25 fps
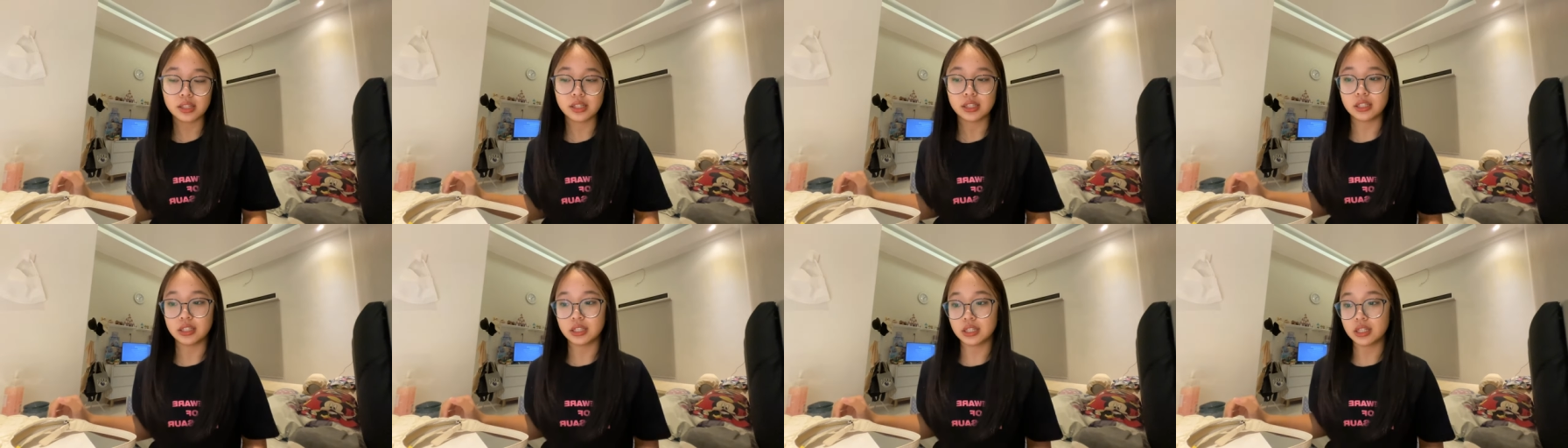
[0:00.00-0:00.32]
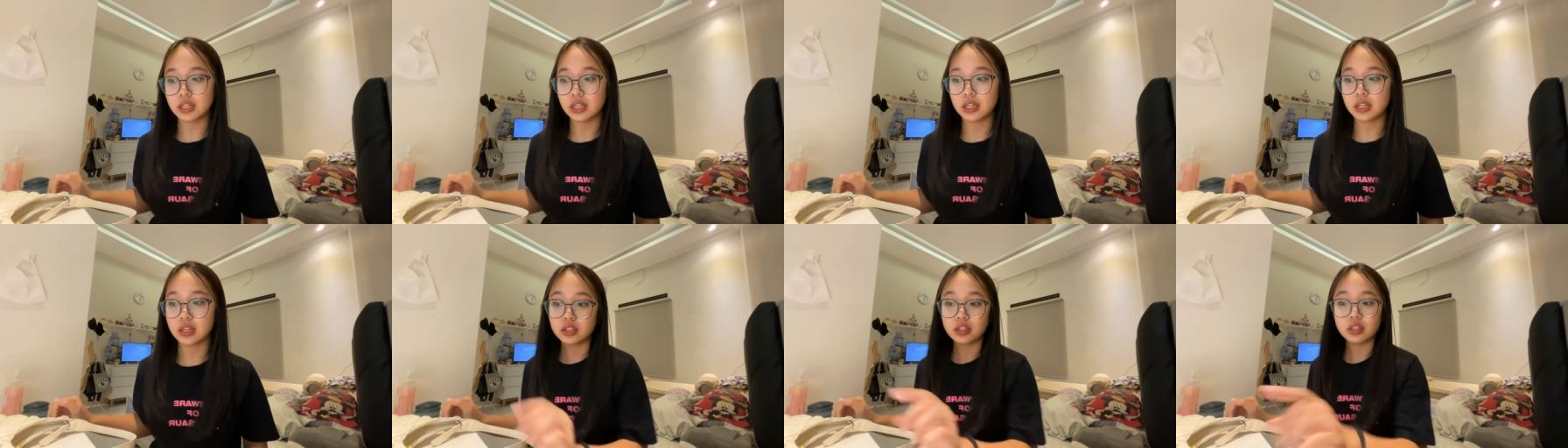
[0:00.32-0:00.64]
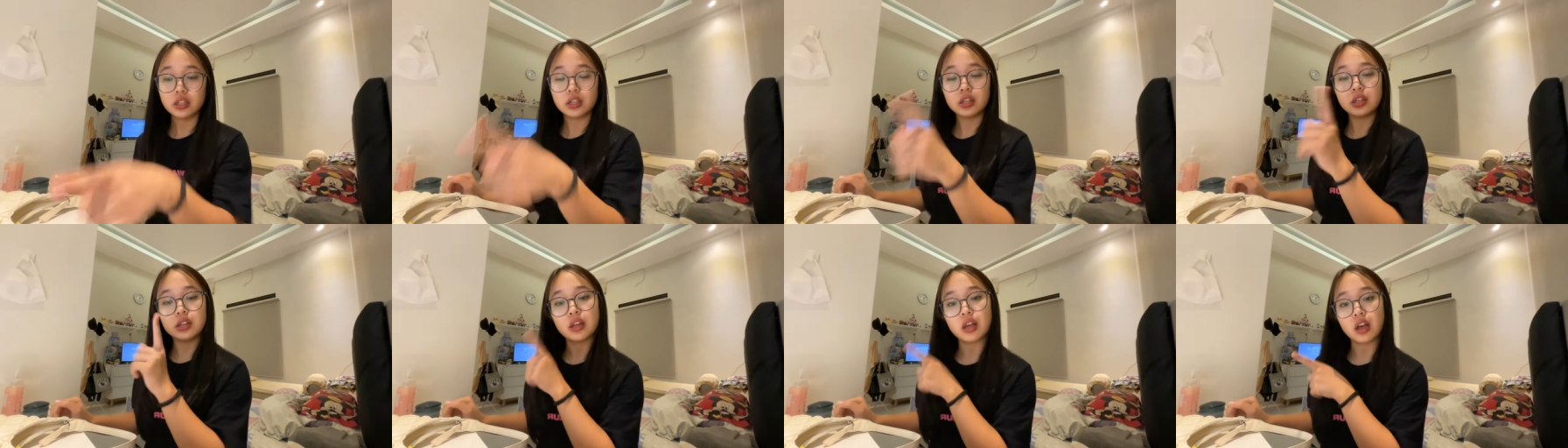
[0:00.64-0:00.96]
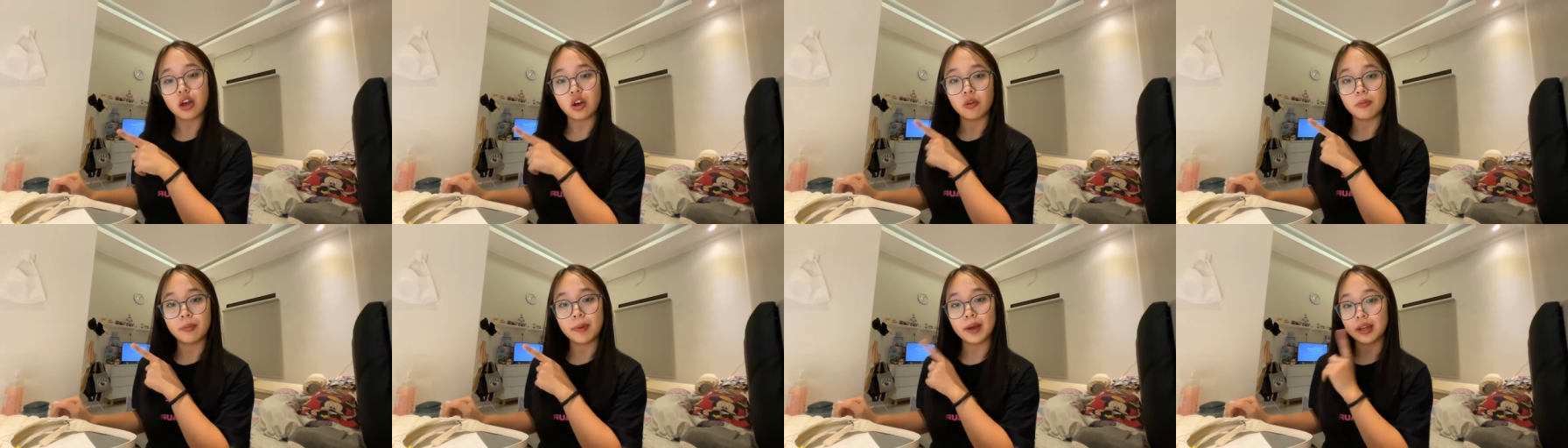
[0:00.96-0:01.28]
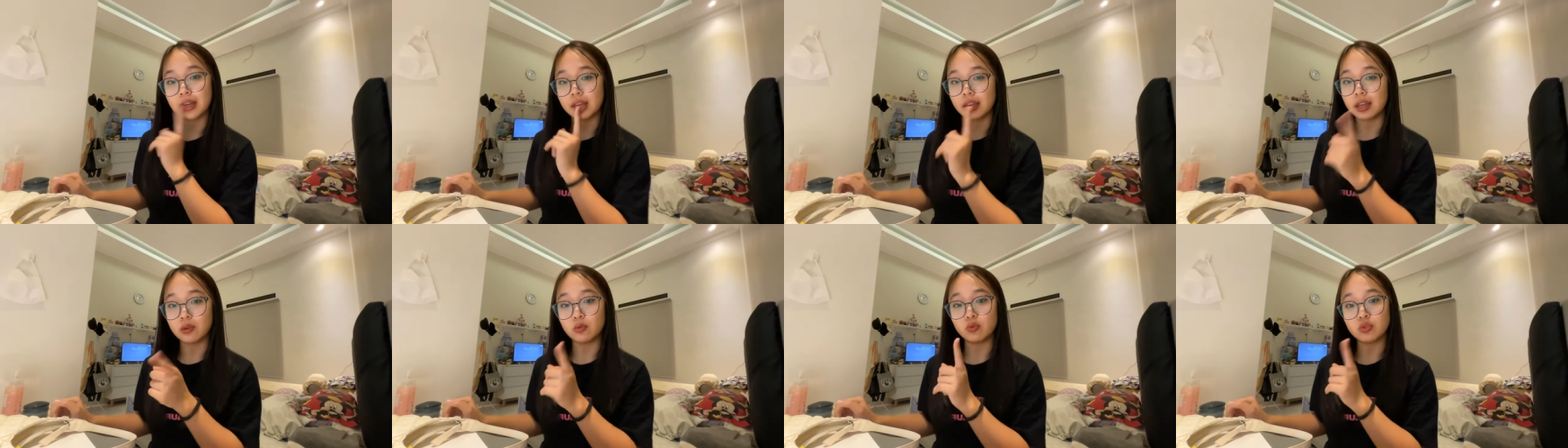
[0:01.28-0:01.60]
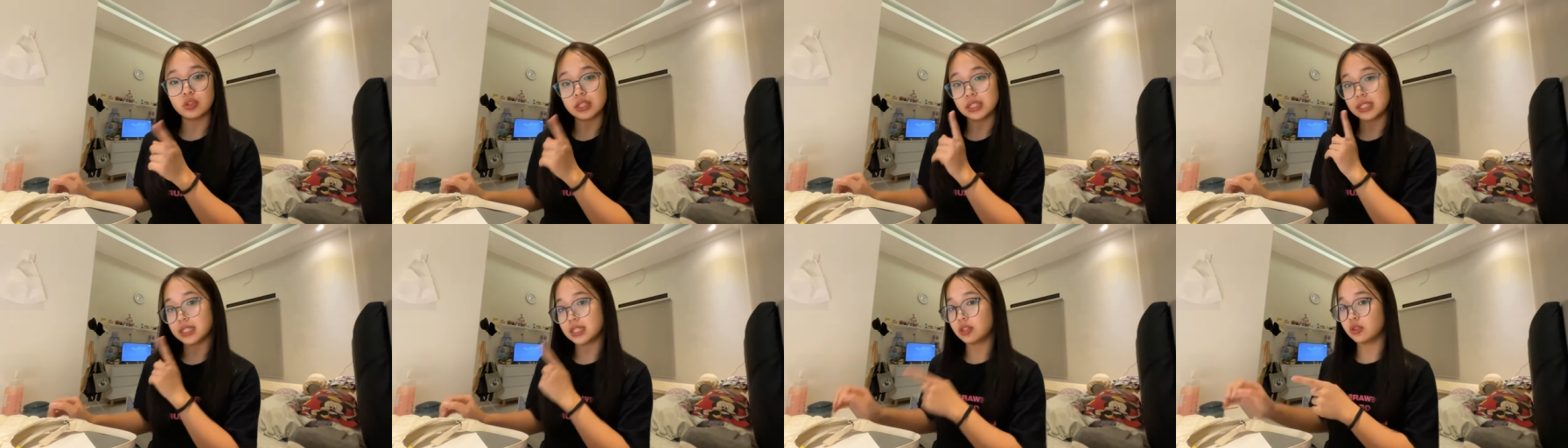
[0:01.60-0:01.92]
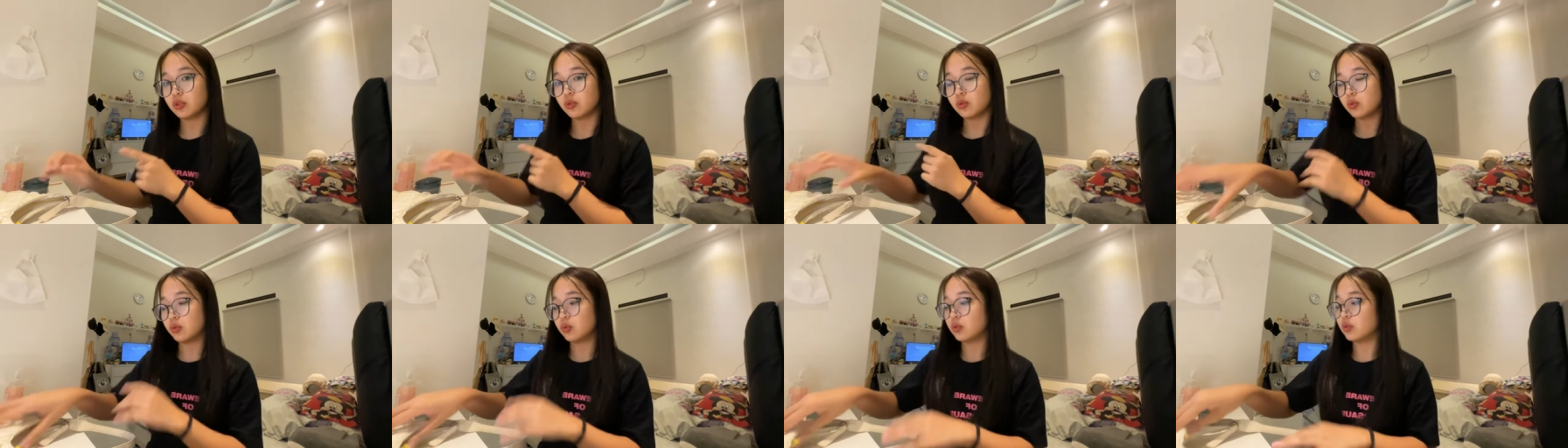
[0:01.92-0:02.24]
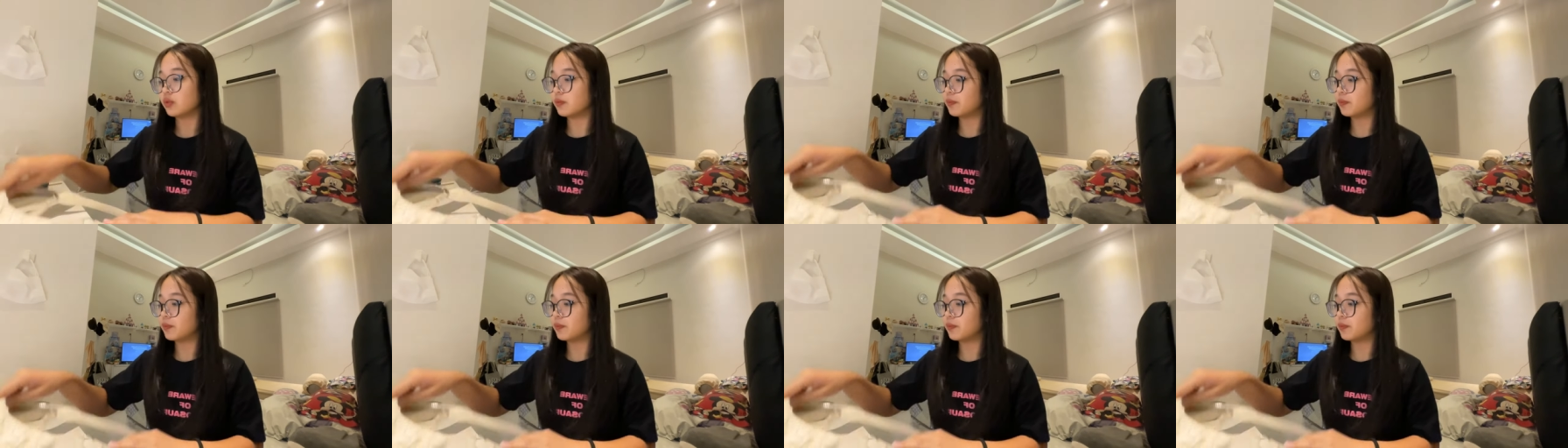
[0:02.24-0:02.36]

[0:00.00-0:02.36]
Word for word: jadi aku pakai kunci tuh